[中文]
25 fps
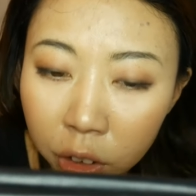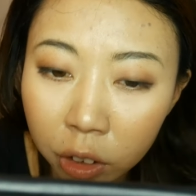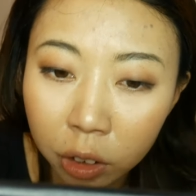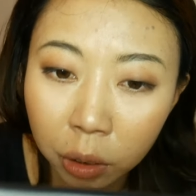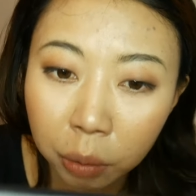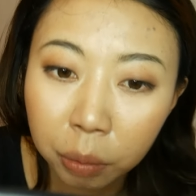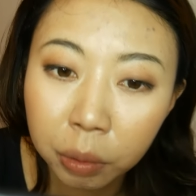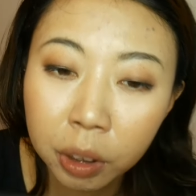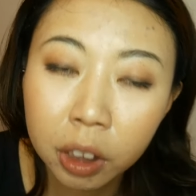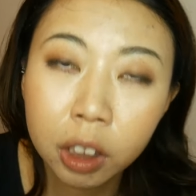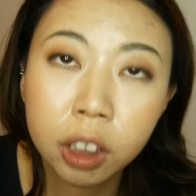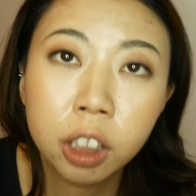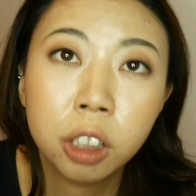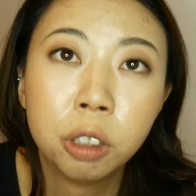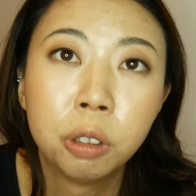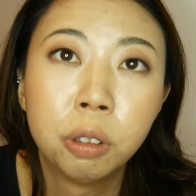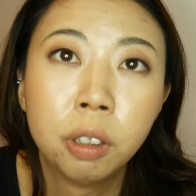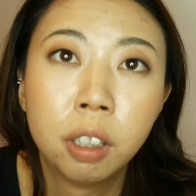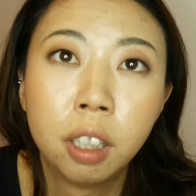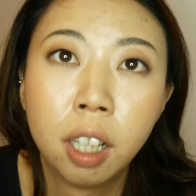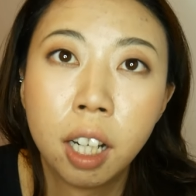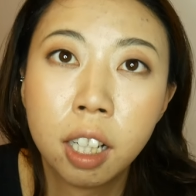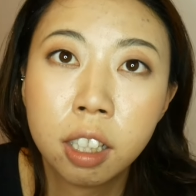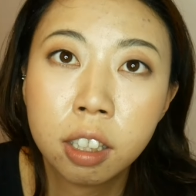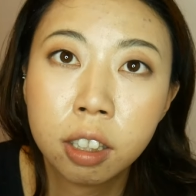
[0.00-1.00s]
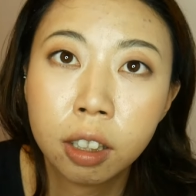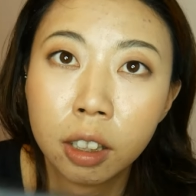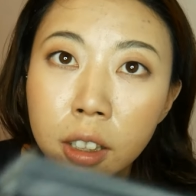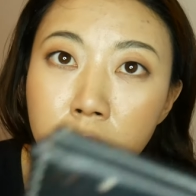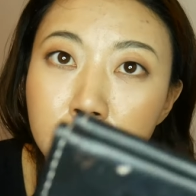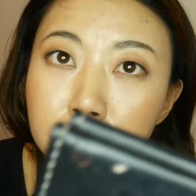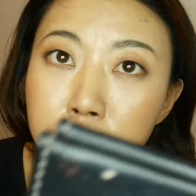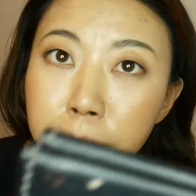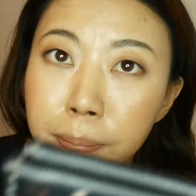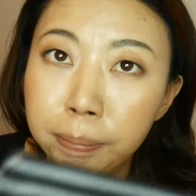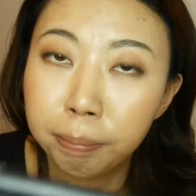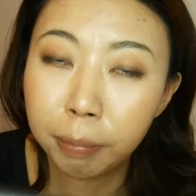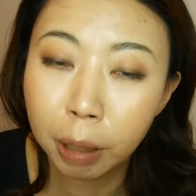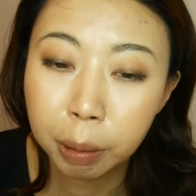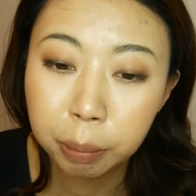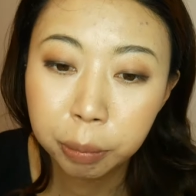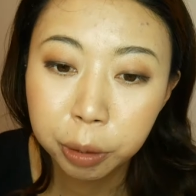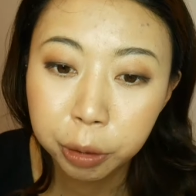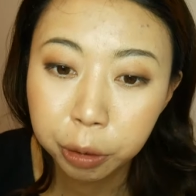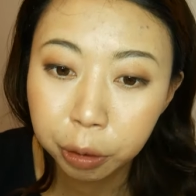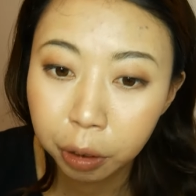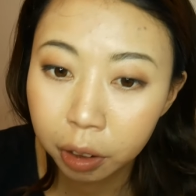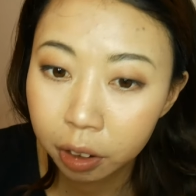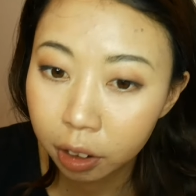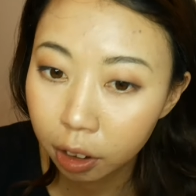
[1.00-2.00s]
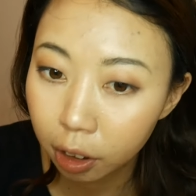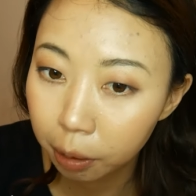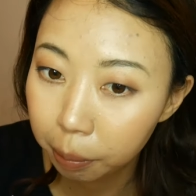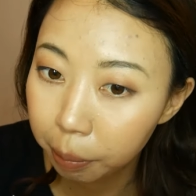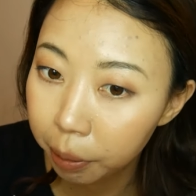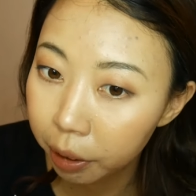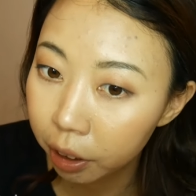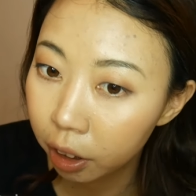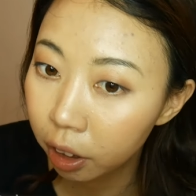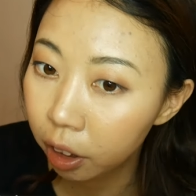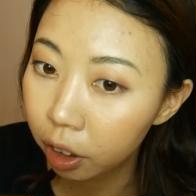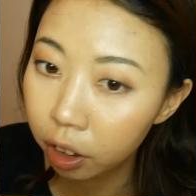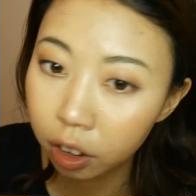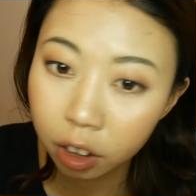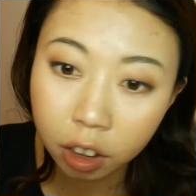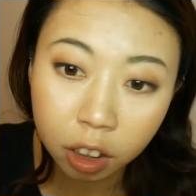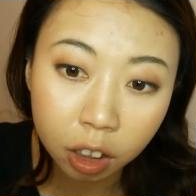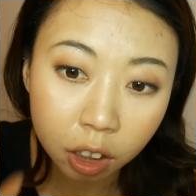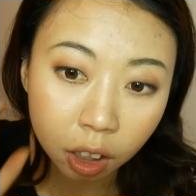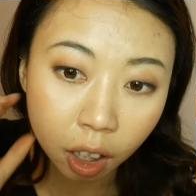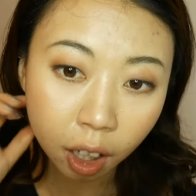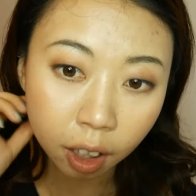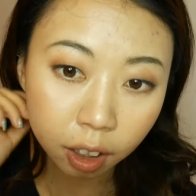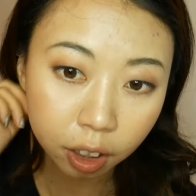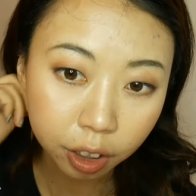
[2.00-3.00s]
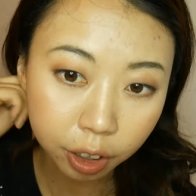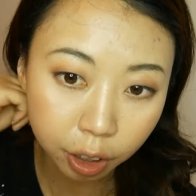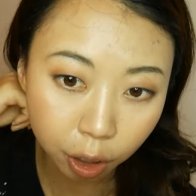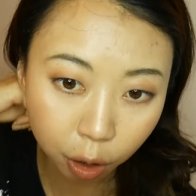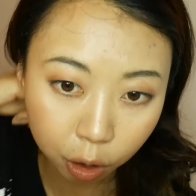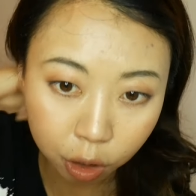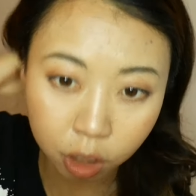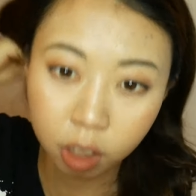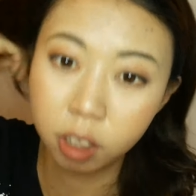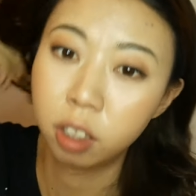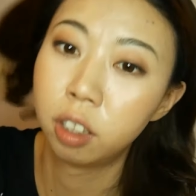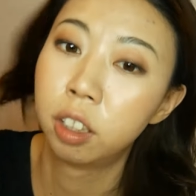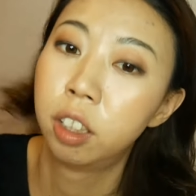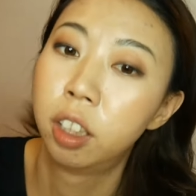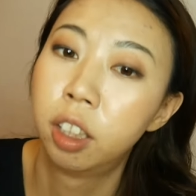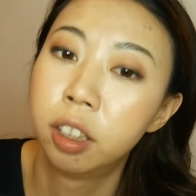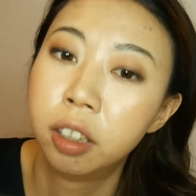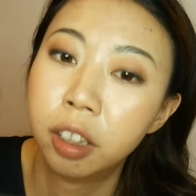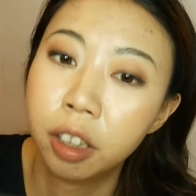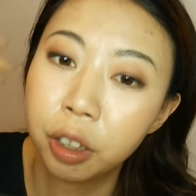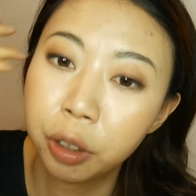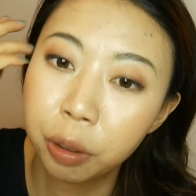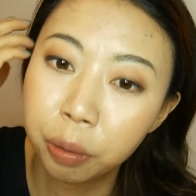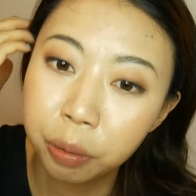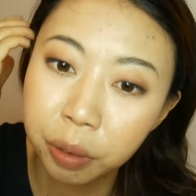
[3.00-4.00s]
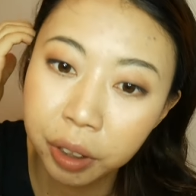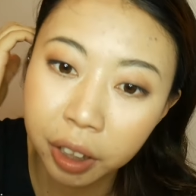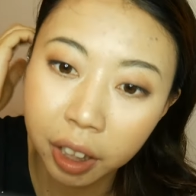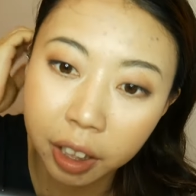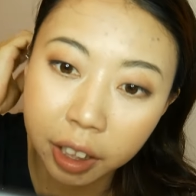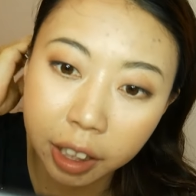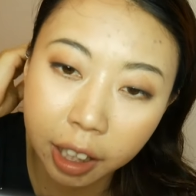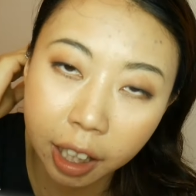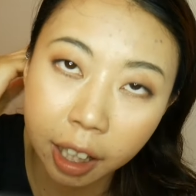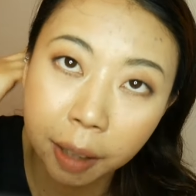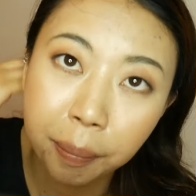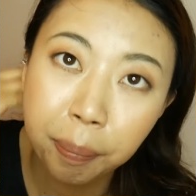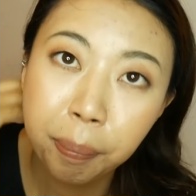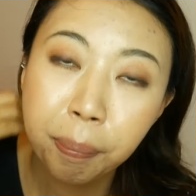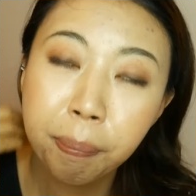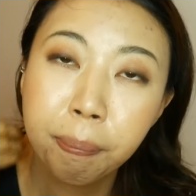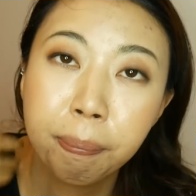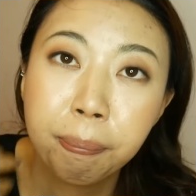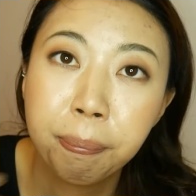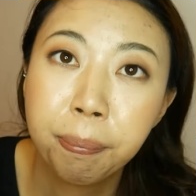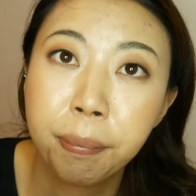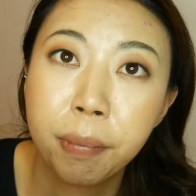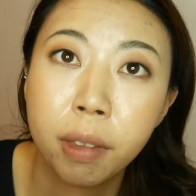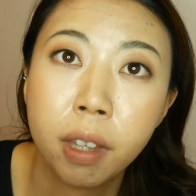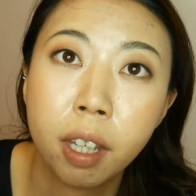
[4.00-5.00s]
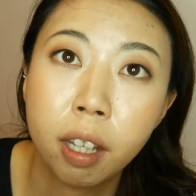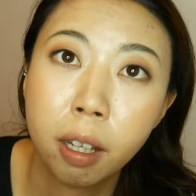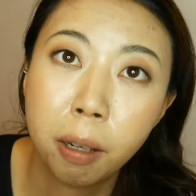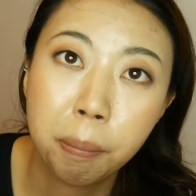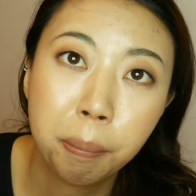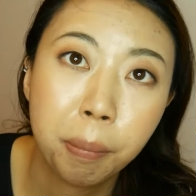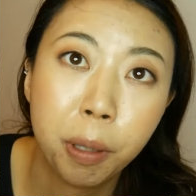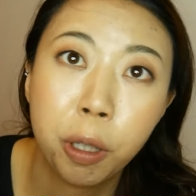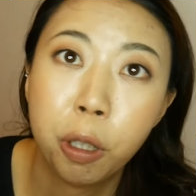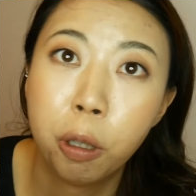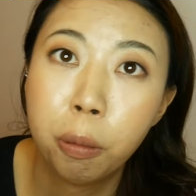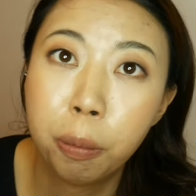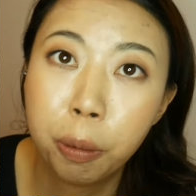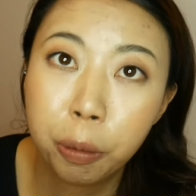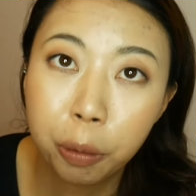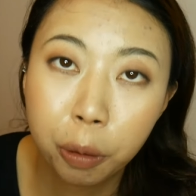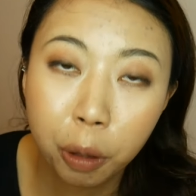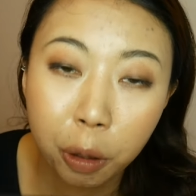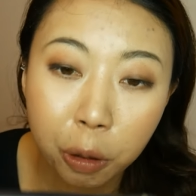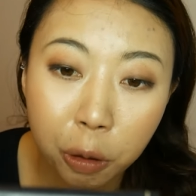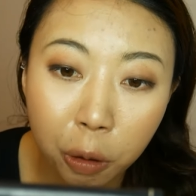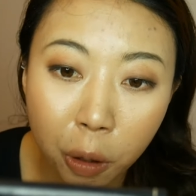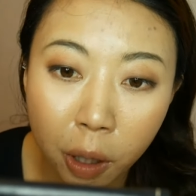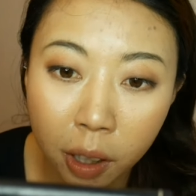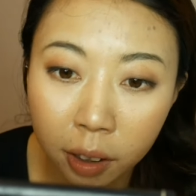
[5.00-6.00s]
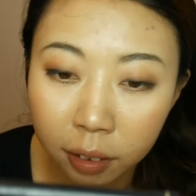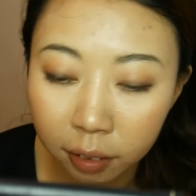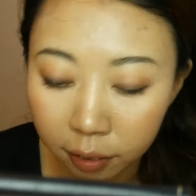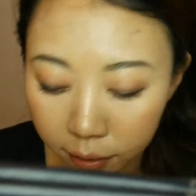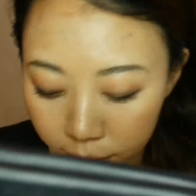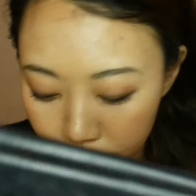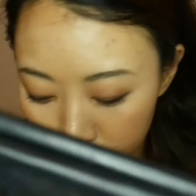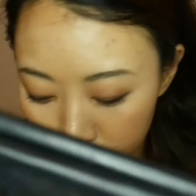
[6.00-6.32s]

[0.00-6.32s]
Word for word: 总体情况还是蛮不错的，毕竟已经十二个小时了，而且中间也没有补过妆。